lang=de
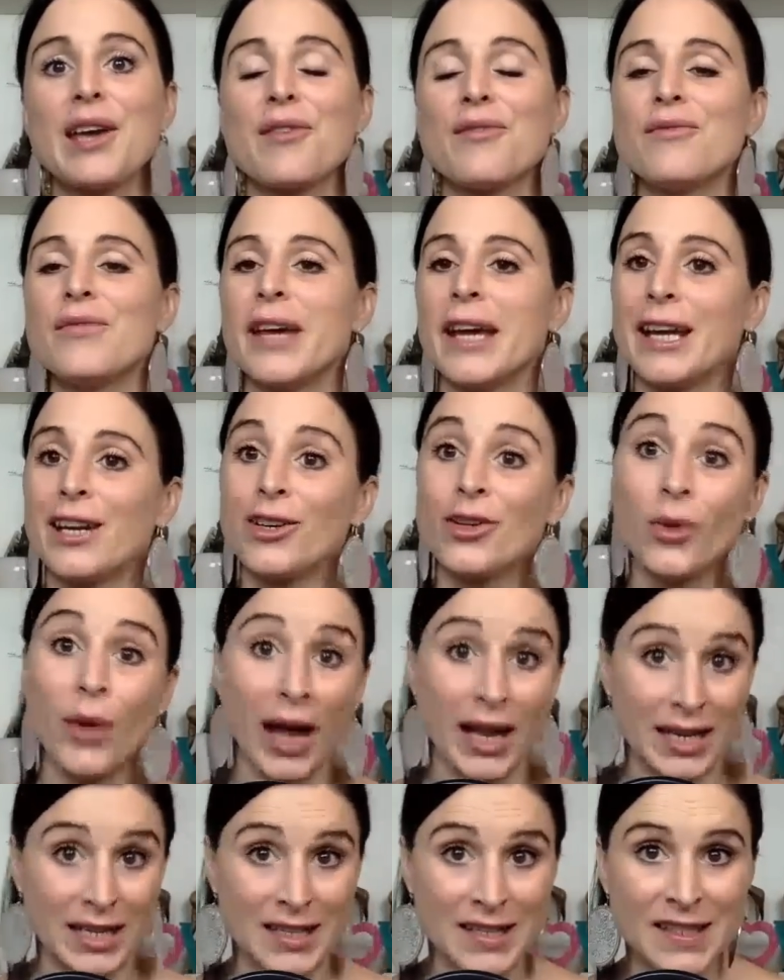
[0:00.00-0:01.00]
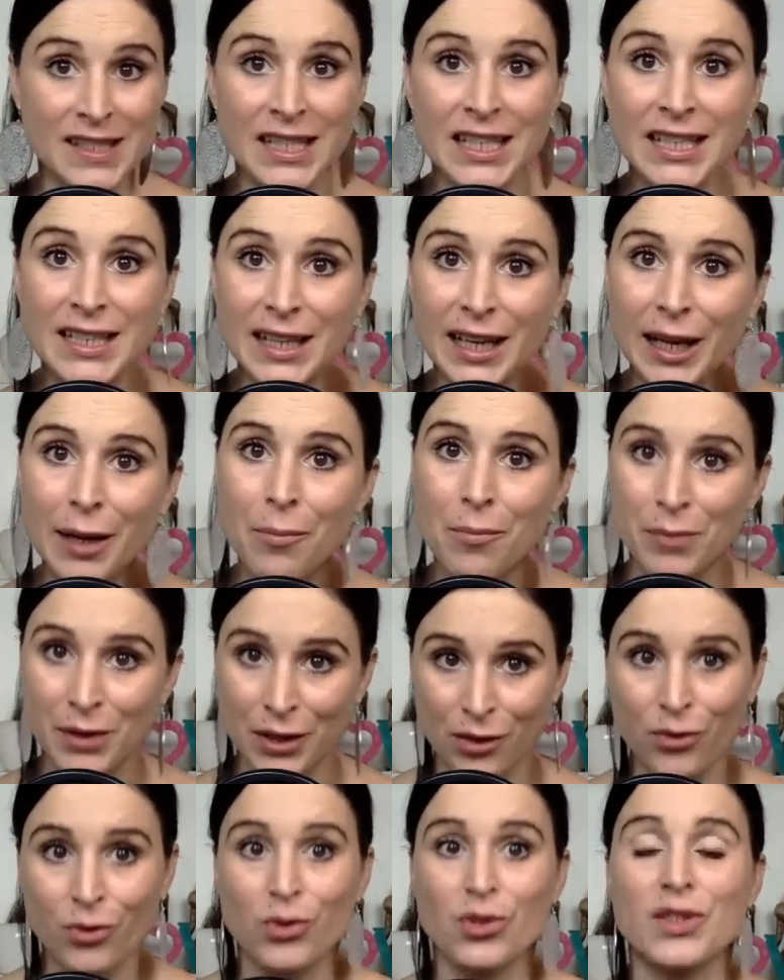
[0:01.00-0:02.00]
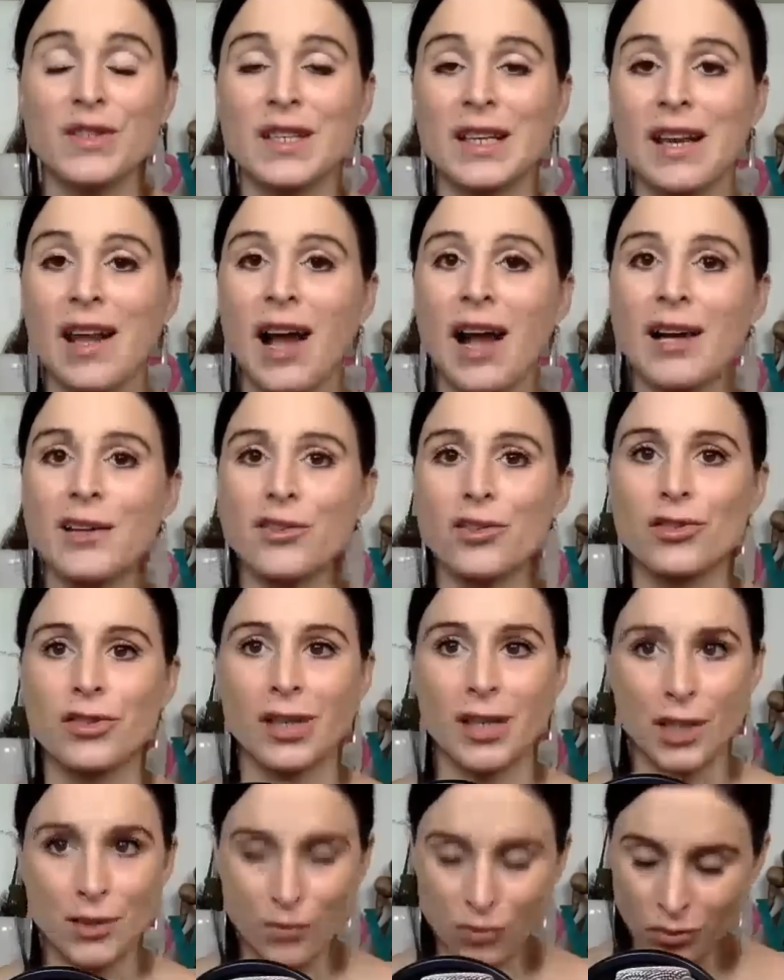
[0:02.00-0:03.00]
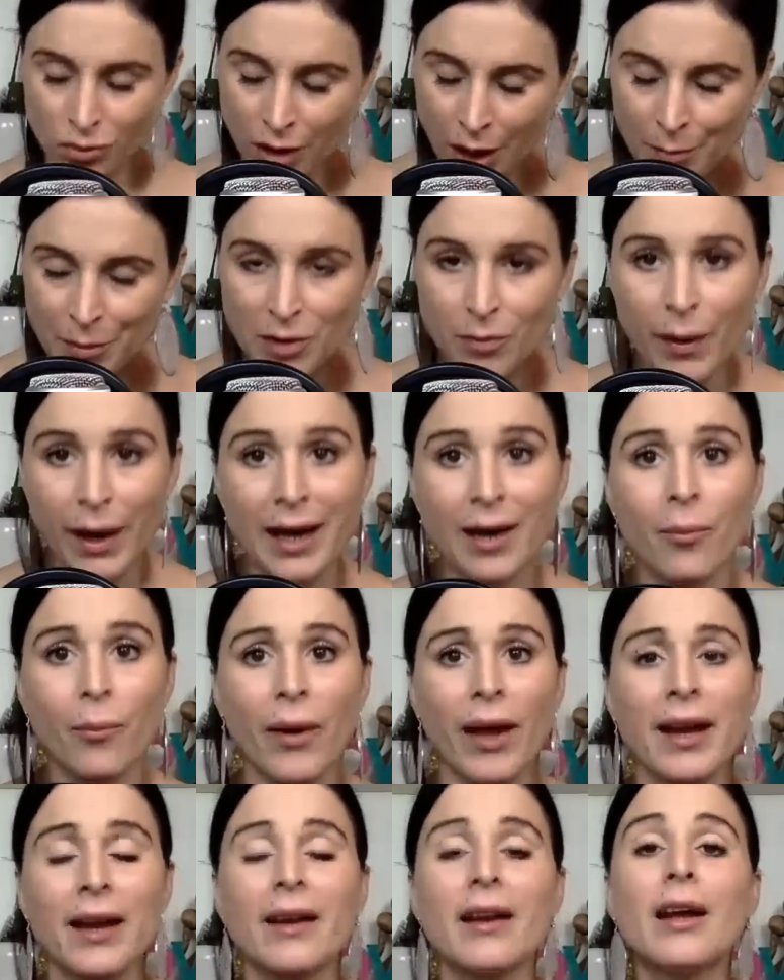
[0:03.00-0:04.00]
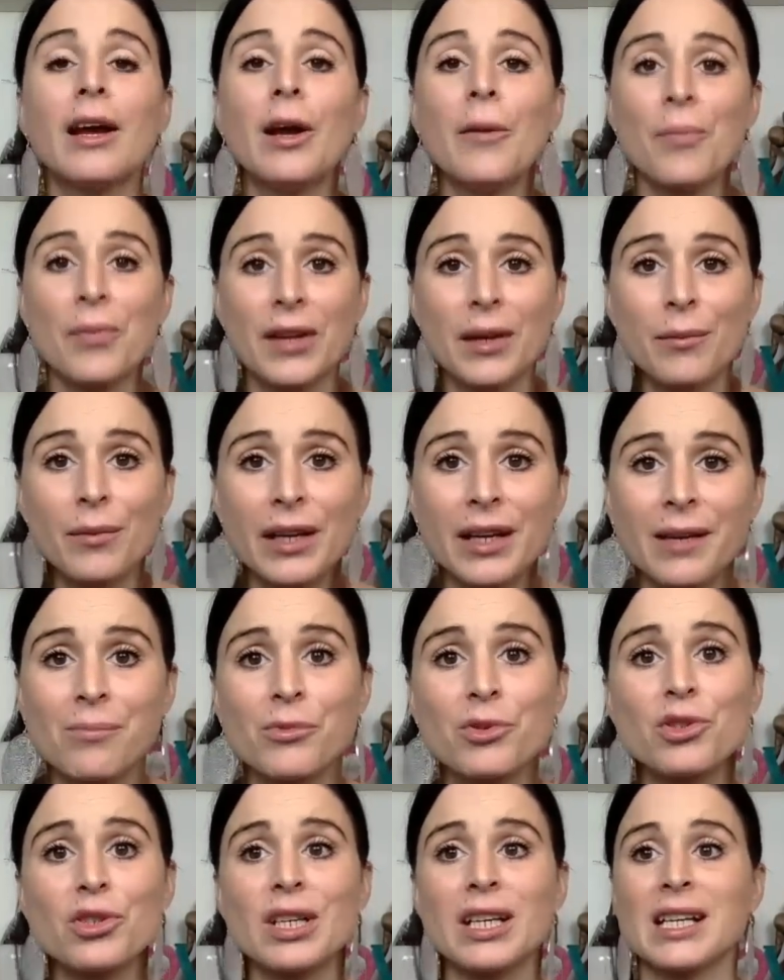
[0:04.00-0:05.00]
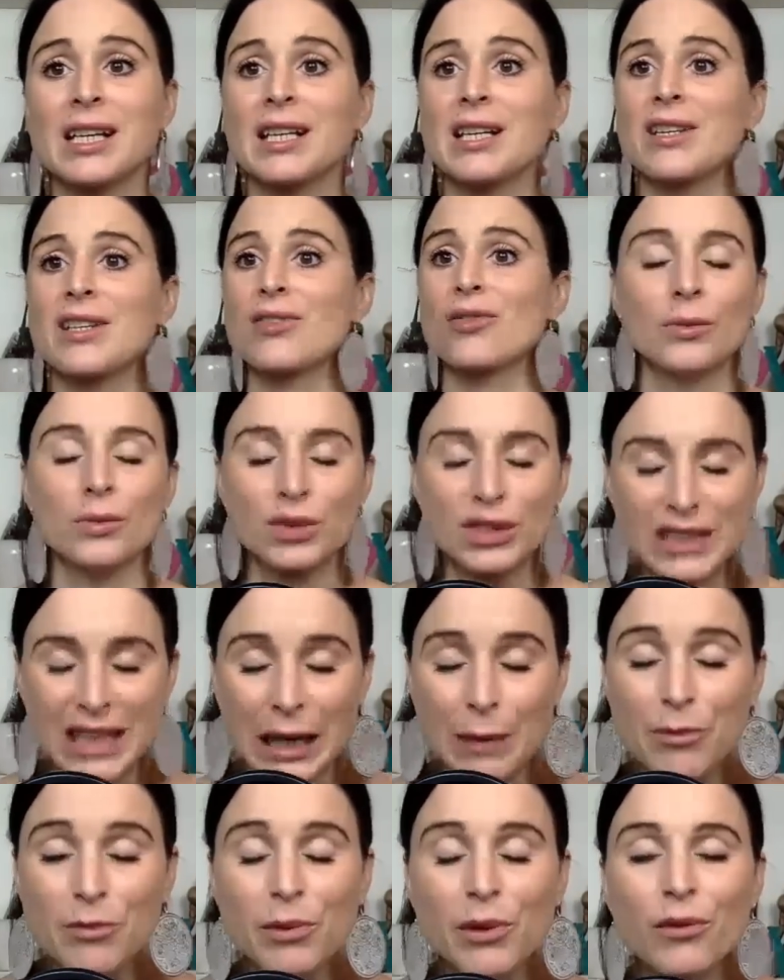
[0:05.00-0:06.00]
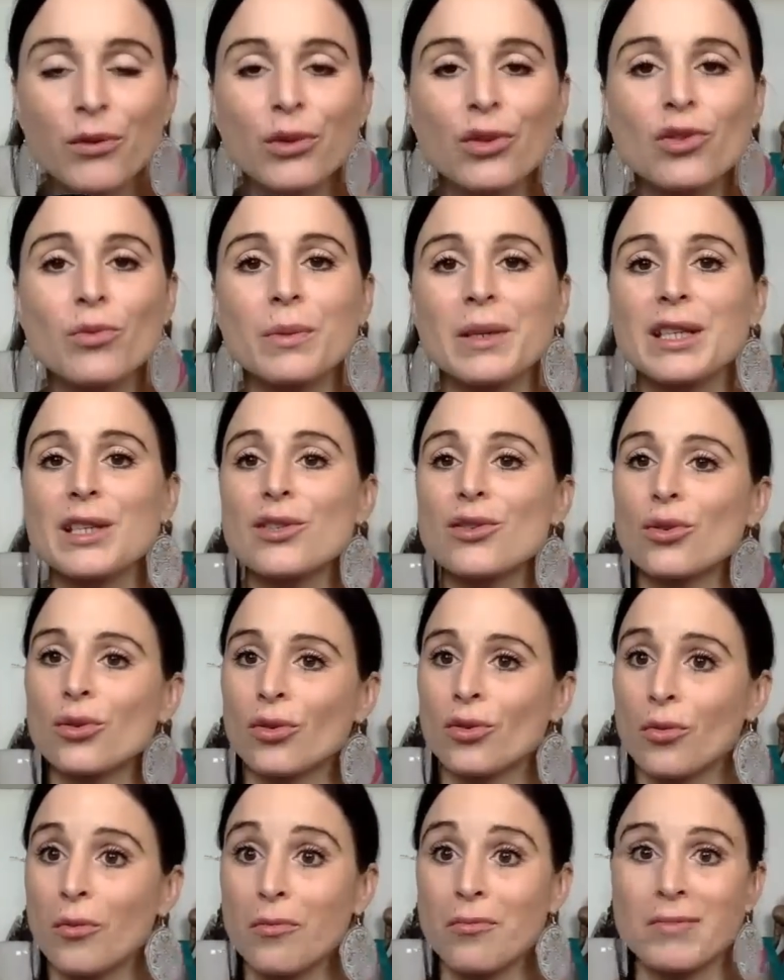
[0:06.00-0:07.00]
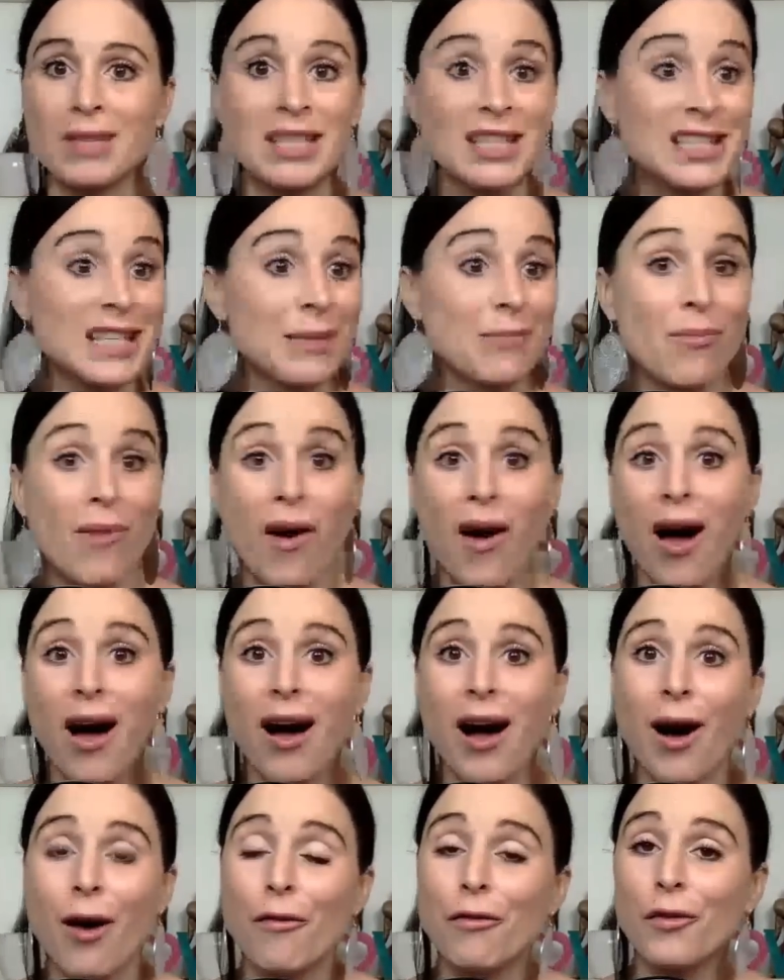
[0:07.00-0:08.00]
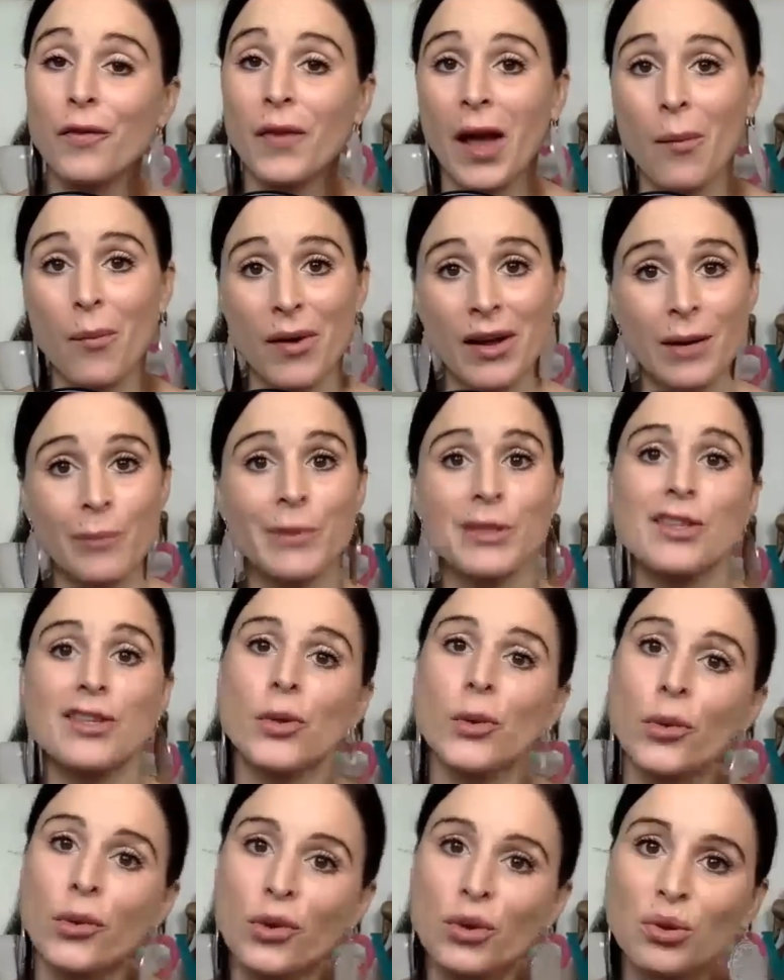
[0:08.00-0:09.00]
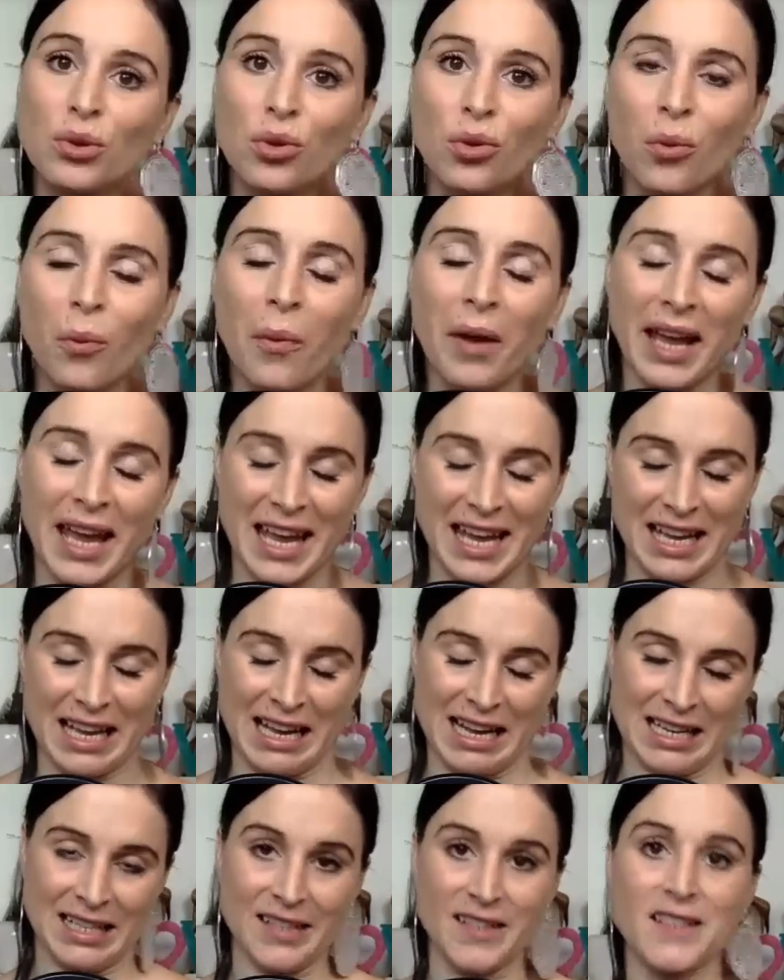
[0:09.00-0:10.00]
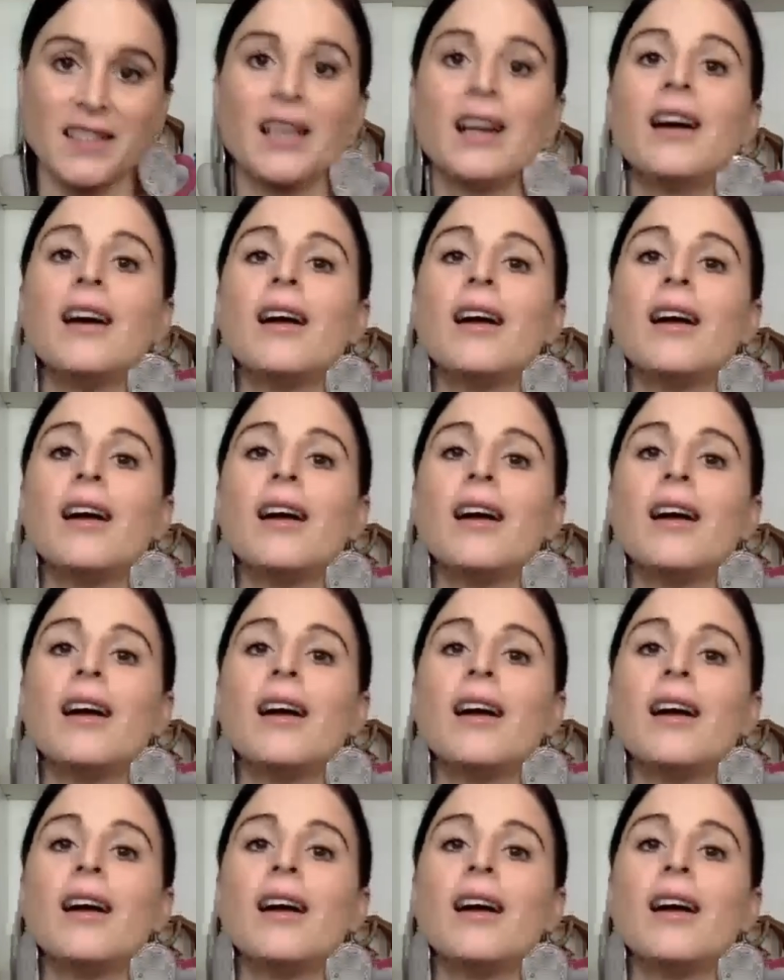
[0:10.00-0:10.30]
Wenn du einen sicheren Bindungsstil hast, das heißt, wenn du da mit beiden Beinen im Leben stehst und selbstbewusst bist und mit dem Auf und Ab einer Beziehung gut umgehen kannst,